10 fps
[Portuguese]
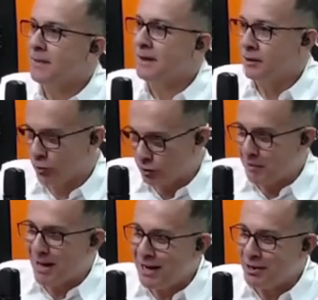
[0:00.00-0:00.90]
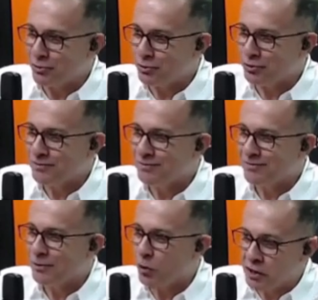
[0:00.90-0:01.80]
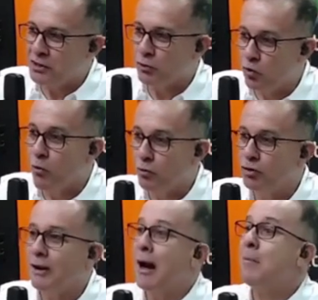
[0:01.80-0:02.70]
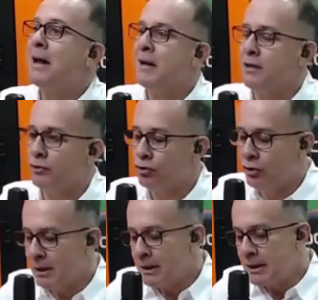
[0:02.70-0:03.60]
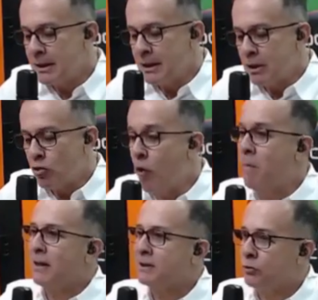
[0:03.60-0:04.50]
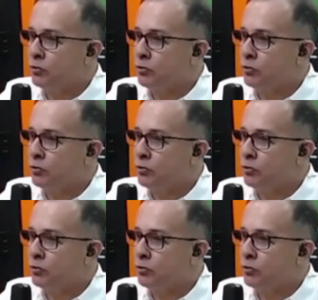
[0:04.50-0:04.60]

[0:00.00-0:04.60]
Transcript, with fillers: que são os amarelinhos, conhecido como tá os amarelinhos. Com o passar